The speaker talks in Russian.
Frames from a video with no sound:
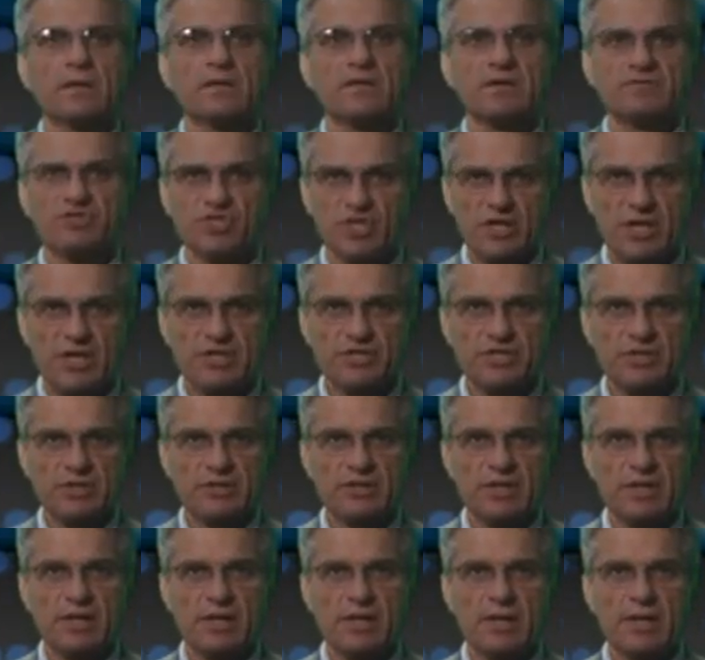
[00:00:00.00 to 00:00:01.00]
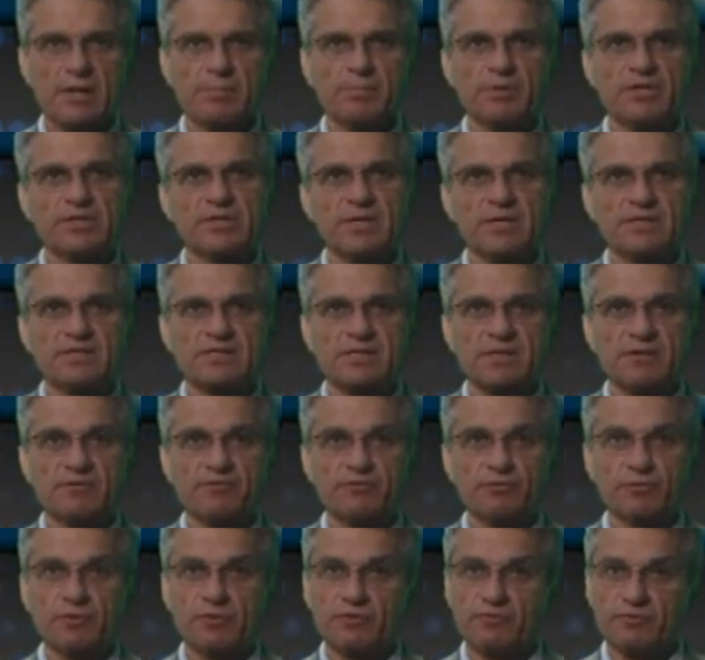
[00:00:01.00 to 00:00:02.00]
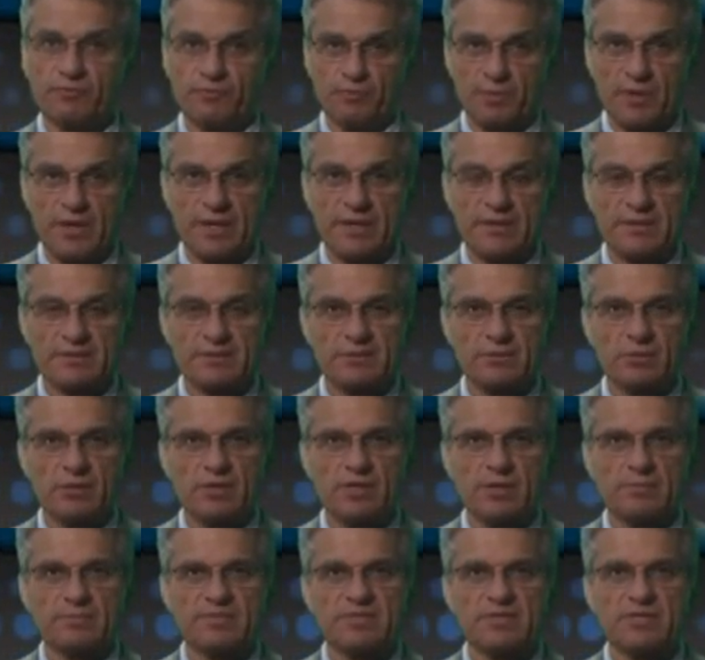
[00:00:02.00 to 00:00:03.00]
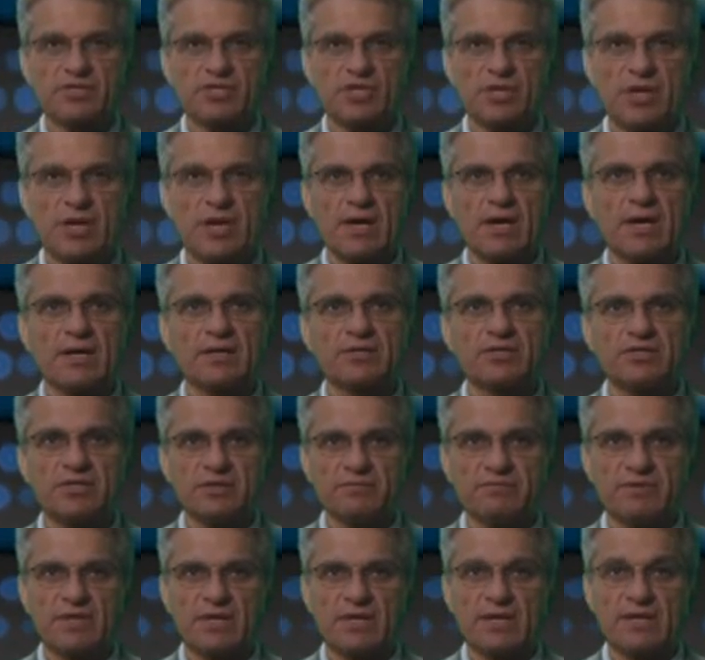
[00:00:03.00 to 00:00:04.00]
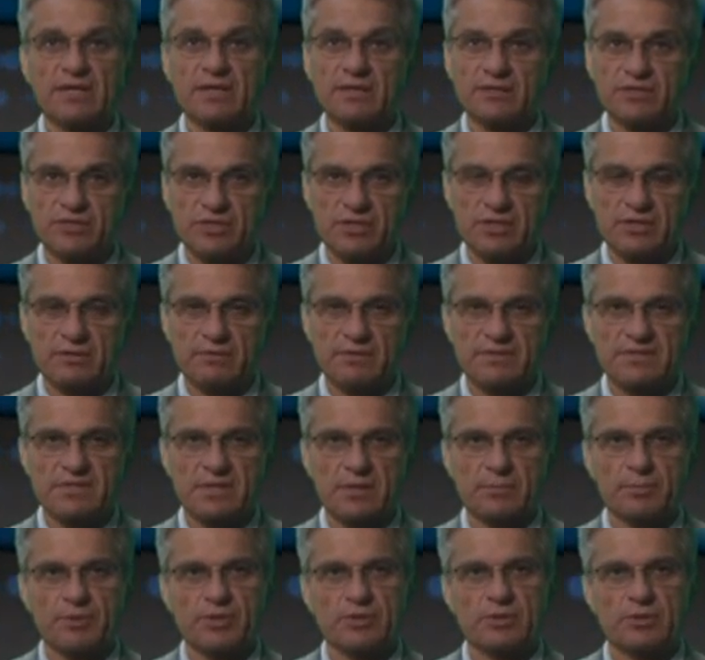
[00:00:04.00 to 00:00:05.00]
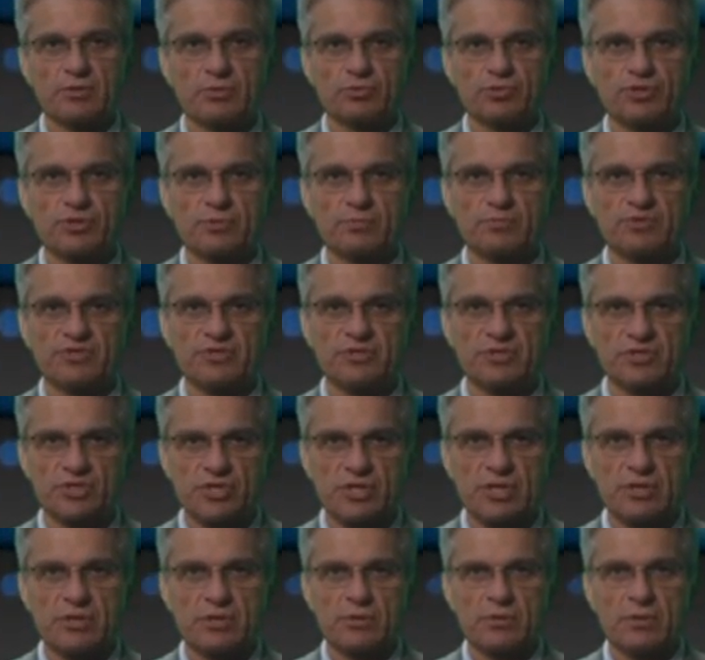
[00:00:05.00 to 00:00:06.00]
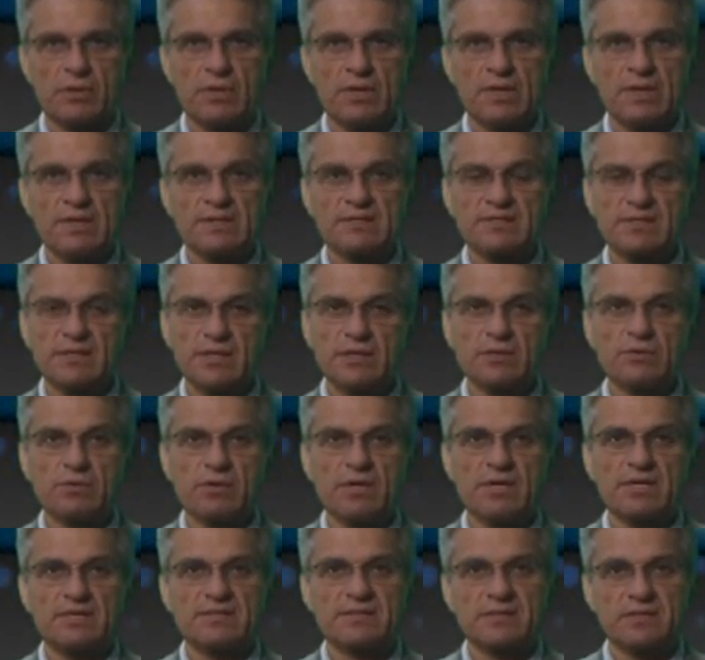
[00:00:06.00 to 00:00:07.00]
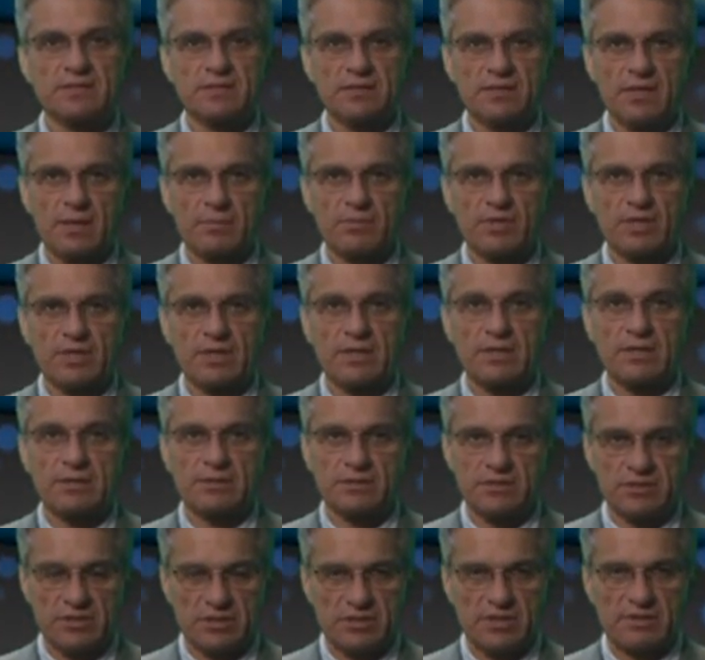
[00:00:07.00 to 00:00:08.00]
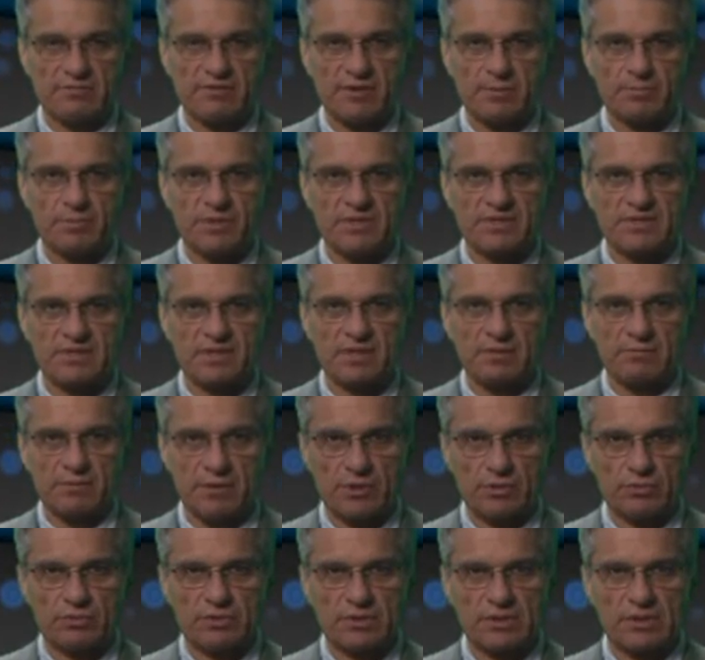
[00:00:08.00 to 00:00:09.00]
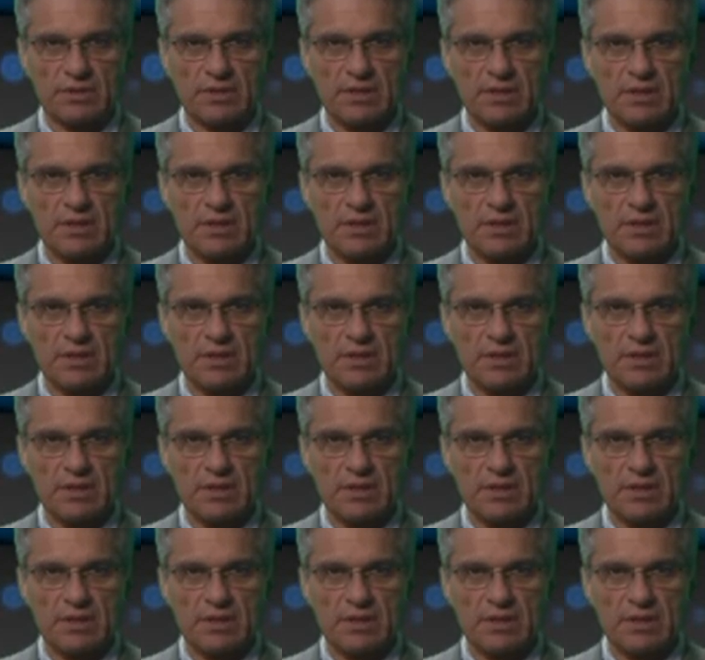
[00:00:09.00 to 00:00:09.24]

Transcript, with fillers: На вчерашних торгах британский фунт в паре с долларом США активно корректировался к предыдущему снижению, следуя за динамикой единой европейской валюты.